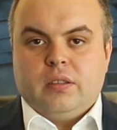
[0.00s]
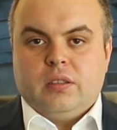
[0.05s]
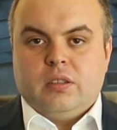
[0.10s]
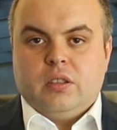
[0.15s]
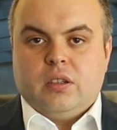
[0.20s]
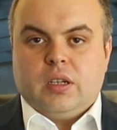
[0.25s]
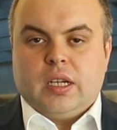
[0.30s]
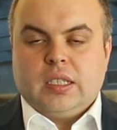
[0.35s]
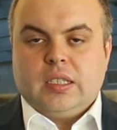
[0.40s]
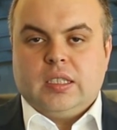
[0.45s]

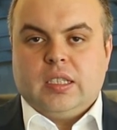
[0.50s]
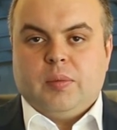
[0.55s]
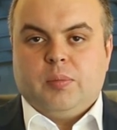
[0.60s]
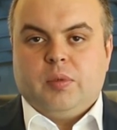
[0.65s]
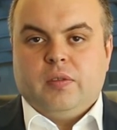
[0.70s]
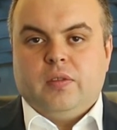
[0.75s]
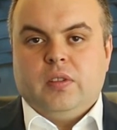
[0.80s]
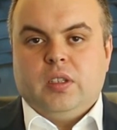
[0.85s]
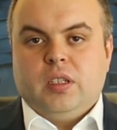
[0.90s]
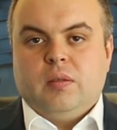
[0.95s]
Doradca
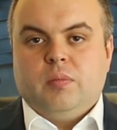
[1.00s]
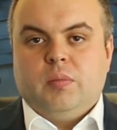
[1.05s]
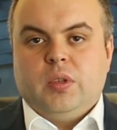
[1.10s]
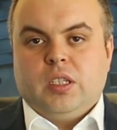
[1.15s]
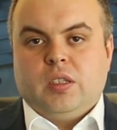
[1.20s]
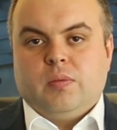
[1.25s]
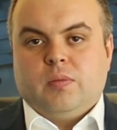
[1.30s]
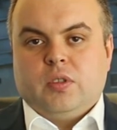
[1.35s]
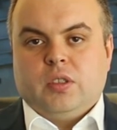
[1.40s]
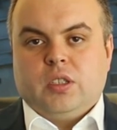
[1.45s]
powinien
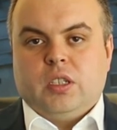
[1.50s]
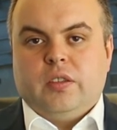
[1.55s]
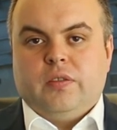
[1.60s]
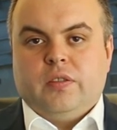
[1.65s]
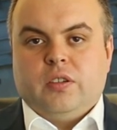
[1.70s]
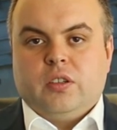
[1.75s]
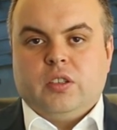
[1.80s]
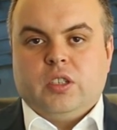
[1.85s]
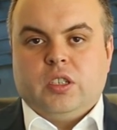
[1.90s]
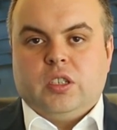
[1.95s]
mieć
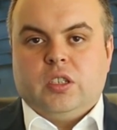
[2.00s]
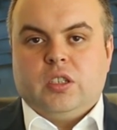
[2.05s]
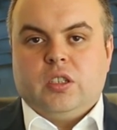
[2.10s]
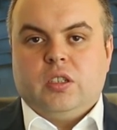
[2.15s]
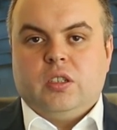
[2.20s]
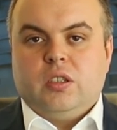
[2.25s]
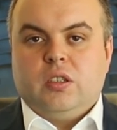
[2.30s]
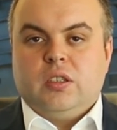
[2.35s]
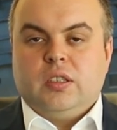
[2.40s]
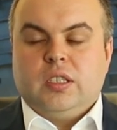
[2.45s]
możliwość
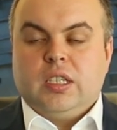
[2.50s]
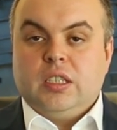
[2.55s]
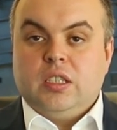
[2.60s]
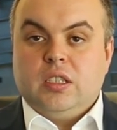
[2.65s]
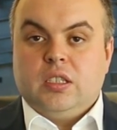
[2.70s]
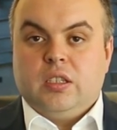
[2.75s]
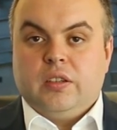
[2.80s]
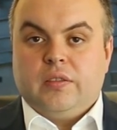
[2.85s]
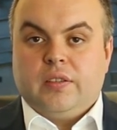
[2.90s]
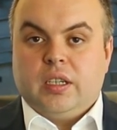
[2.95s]

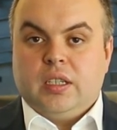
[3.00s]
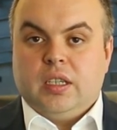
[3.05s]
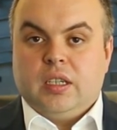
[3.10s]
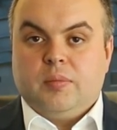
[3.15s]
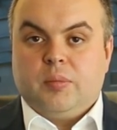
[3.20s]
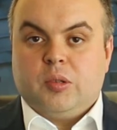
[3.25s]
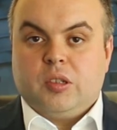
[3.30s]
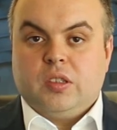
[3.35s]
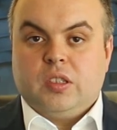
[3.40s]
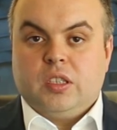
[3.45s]

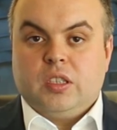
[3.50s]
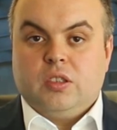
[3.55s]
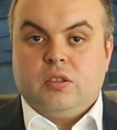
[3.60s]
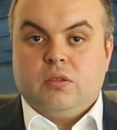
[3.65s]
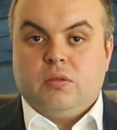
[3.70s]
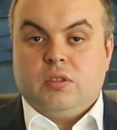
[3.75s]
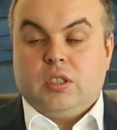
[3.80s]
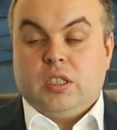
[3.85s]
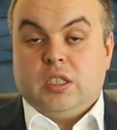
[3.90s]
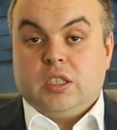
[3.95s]
zainicjowania
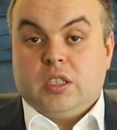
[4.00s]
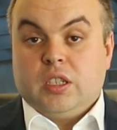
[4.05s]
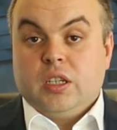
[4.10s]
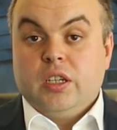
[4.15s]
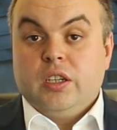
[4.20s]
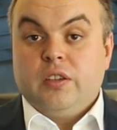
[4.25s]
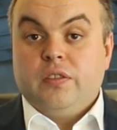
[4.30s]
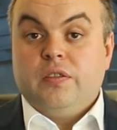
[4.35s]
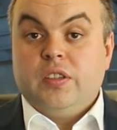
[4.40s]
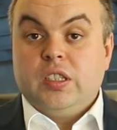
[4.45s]
procesu czy też
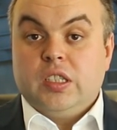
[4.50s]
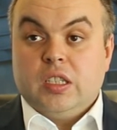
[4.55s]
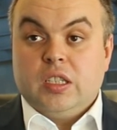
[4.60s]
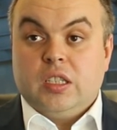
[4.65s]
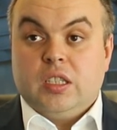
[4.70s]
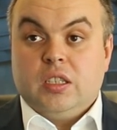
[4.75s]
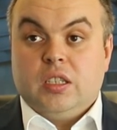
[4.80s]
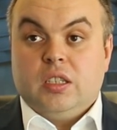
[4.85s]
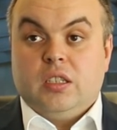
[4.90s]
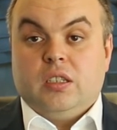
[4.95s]

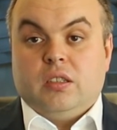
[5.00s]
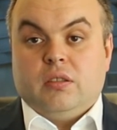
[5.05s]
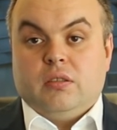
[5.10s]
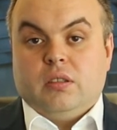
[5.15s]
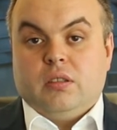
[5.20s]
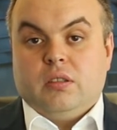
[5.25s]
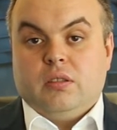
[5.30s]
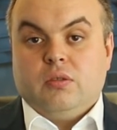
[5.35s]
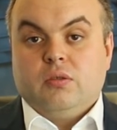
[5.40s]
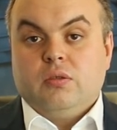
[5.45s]
wizyty
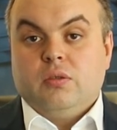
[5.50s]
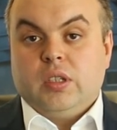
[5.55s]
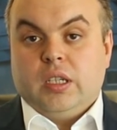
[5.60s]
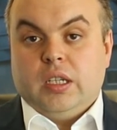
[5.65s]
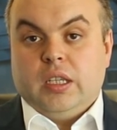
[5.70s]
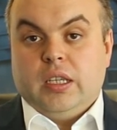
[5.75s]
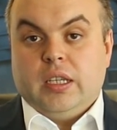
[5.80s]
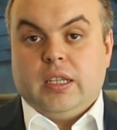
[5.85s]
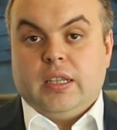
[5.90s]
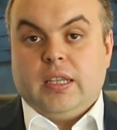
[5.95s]
u
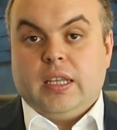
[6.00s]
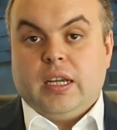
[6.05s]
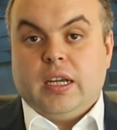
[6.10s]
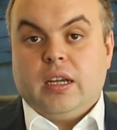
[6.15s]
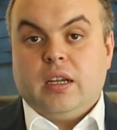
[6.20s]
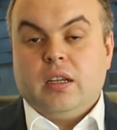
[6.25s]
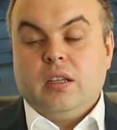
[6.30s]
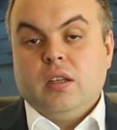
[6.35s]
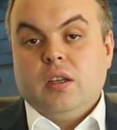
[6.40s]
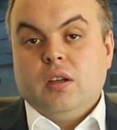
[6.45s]

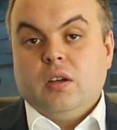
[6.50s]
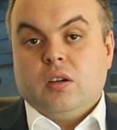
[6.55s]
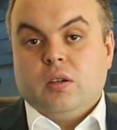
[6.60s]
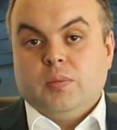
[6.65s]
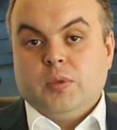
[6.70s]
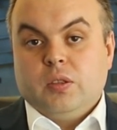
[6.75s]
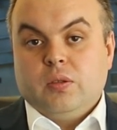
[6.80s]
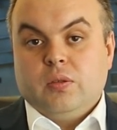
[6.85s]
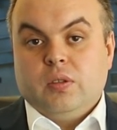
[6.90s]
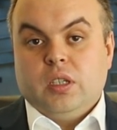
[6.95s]
klienta,
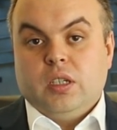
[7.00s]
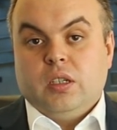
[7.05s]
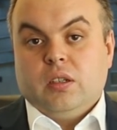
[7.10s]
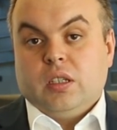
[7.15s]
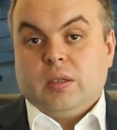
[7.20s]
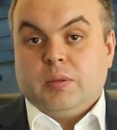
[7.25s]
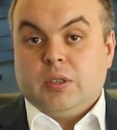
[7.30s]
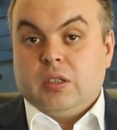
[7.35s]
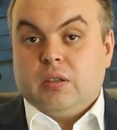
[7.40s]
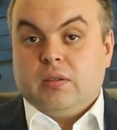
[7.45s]
obsługi go
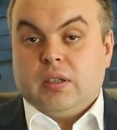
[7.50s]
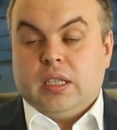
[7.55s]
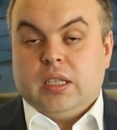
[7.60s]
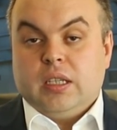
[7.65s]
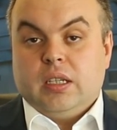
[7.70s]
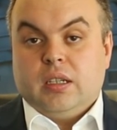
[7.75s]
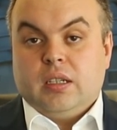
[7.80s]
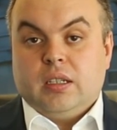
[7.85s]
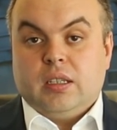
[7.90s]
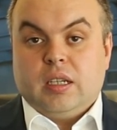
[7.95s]
na przykład
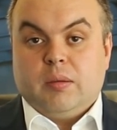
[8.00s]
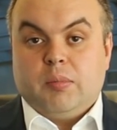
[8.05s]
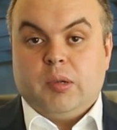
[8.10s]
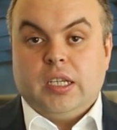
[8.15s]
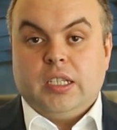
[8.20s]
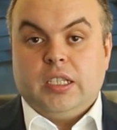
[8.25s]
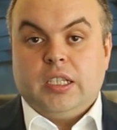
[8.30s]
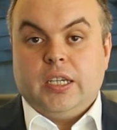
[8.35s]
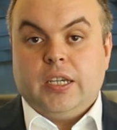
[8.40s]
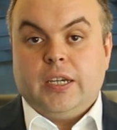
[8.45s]
na
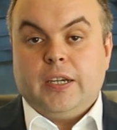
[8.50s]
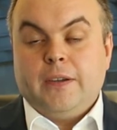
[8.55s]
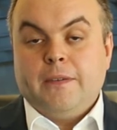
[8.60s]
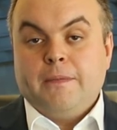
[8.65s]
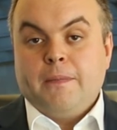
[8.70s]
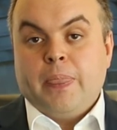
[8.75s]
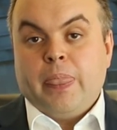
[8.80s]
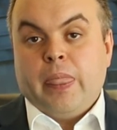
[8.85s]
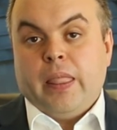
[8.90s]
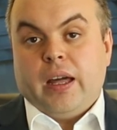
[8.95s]
tablecie,
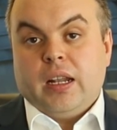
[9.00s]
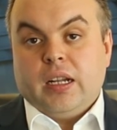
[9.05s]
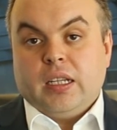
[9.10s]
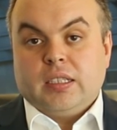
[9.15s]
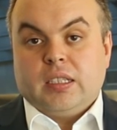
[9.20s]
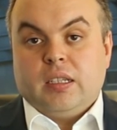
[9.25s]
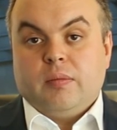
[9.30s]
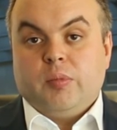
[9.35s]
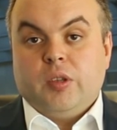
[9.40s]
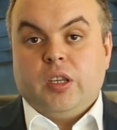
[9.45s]
a
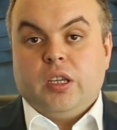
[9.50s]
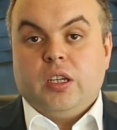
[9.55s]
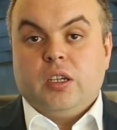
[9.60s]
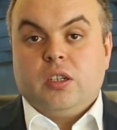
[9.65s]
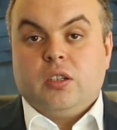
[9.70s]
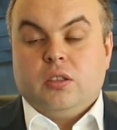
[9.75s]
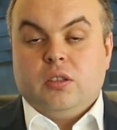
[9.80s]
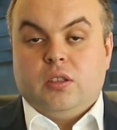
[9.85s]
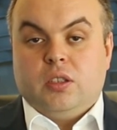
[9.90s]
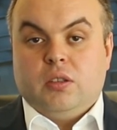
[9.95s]
następnie
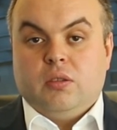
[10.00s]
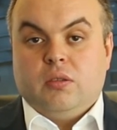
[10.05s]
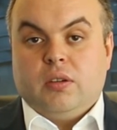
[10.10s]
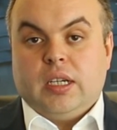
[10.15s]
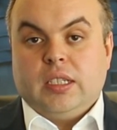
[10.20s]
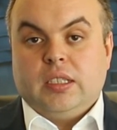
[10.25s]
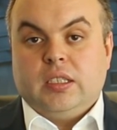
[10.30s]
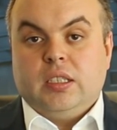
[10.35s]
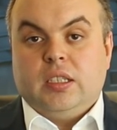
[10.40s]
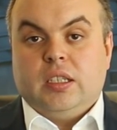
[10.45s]

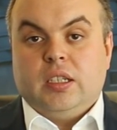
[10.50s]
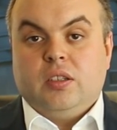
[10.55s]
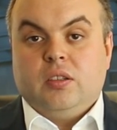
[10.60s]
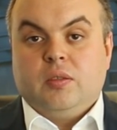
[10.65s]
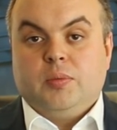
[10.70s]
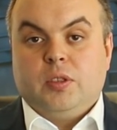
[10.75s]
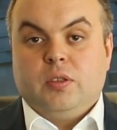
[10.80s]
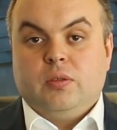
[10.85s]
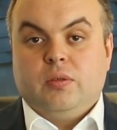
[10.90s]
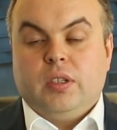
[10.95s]
kontynuacji tej
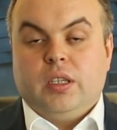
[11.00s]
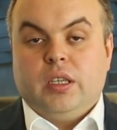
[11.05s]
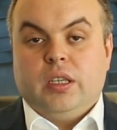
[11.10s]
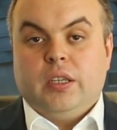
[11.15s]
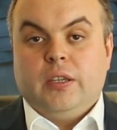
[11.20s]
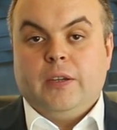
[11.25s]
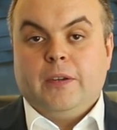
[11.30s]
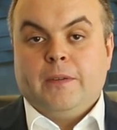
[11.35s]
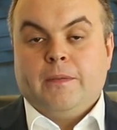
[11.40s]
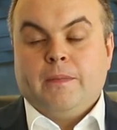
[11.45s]

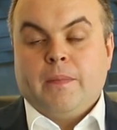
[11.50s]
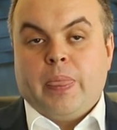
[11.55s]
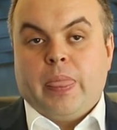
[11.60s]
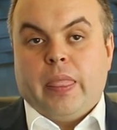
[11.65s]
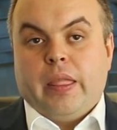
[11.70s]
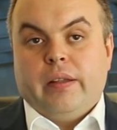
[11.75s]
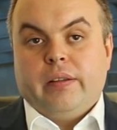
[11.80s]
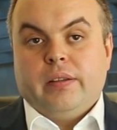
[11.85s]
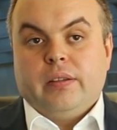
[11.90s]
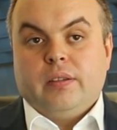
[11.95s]
obsługi
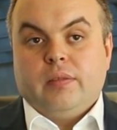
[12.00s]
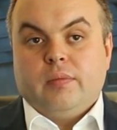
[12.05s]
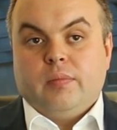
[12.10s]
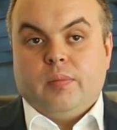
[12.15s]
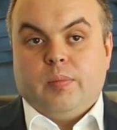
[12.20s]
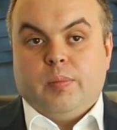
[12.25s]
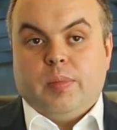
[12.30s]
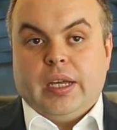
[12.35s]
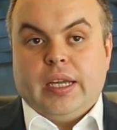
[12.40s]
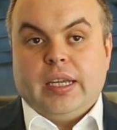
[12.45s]

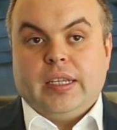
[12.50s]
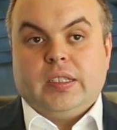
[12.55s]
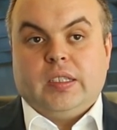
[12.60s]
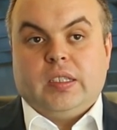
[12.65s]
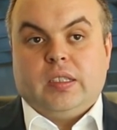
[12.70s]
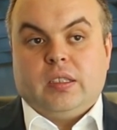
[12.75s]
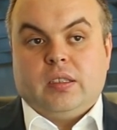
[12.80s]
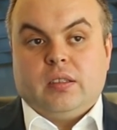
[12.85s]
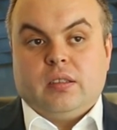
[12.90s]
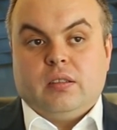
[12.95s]

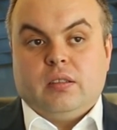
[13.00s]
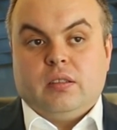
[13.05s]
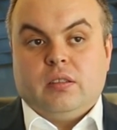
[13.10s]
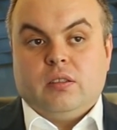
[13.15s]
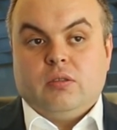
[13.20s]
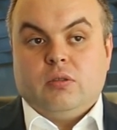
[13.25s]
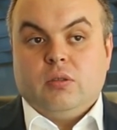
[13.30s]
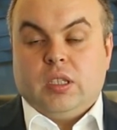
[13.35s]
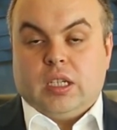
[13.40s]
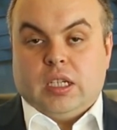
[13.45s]
bez
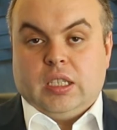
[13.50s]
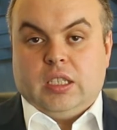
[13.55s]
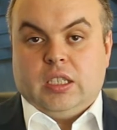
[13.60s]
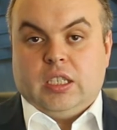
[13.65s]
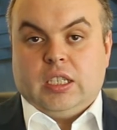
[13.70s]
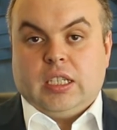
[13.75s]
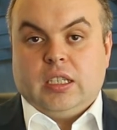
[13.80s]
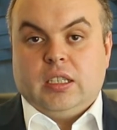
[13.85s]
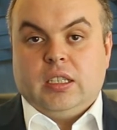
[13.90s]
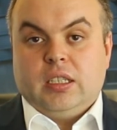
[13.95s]
utraty
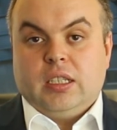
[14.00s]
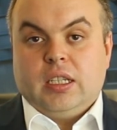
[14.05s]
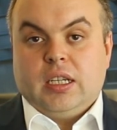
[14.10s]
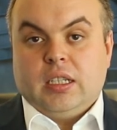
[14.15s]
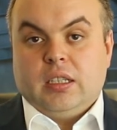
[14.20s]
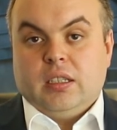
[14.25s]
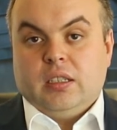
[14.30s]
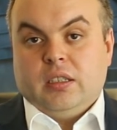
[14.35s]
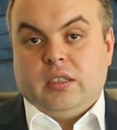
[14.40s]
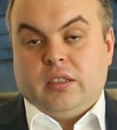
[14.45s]
żadnych
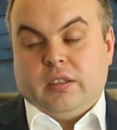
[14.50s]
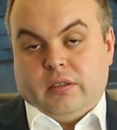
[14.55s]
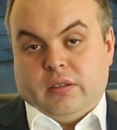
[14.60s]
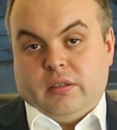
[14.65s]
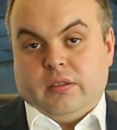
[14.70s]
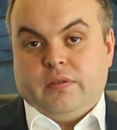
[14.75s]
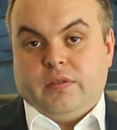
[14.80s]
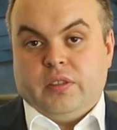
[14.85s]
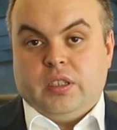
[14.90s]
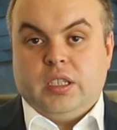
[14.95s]
danych
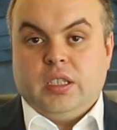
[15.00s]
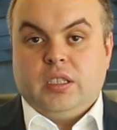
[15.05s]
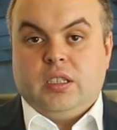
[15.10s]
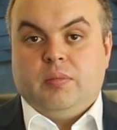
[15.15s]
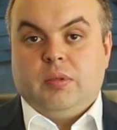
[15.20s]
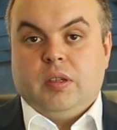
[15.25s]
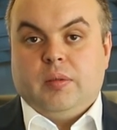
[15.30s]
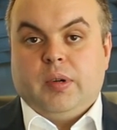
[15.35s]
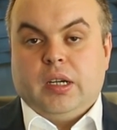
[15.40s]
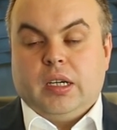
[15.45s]
w
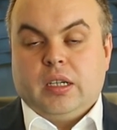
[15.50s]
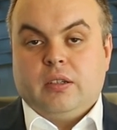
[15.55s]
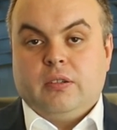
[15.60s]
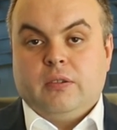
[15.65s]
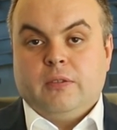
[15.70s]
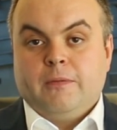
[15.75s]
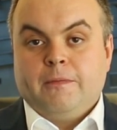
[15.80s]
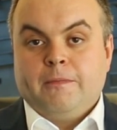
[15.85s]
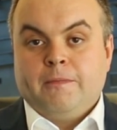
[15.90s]
siedzibie banku.